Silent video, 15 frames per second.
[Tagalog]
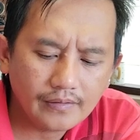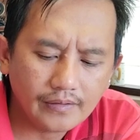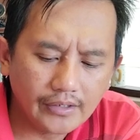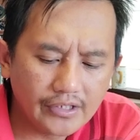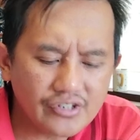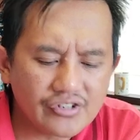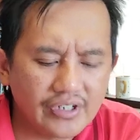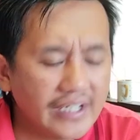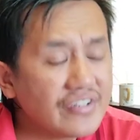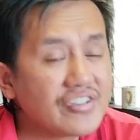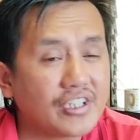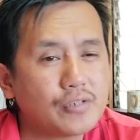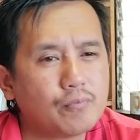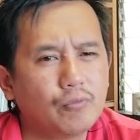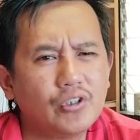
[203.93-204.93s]
it is God's
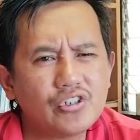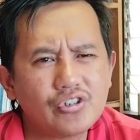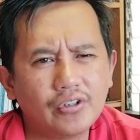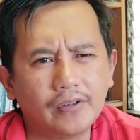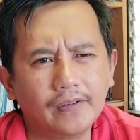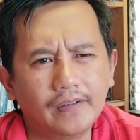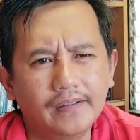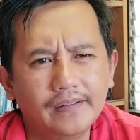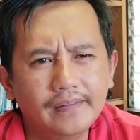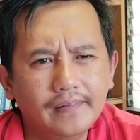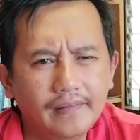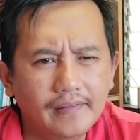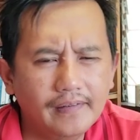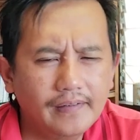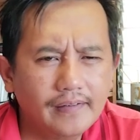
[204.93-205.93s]
expression
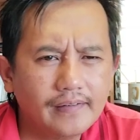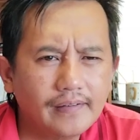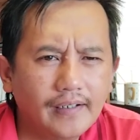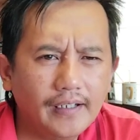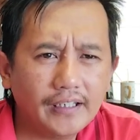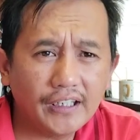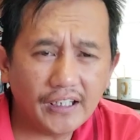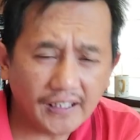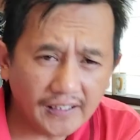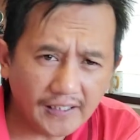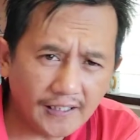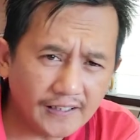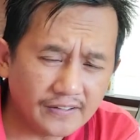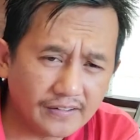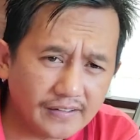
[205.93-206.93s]
iti
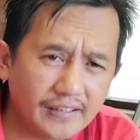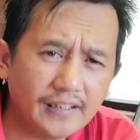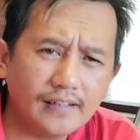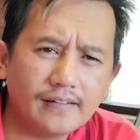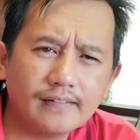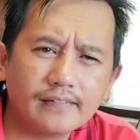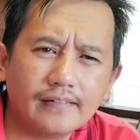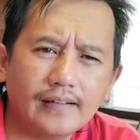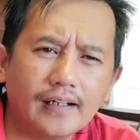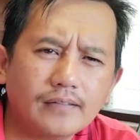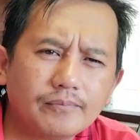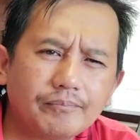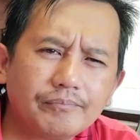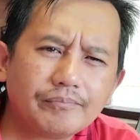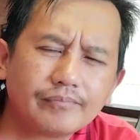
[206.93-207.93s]
kinalan, kinalintang
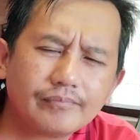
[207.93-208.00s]
na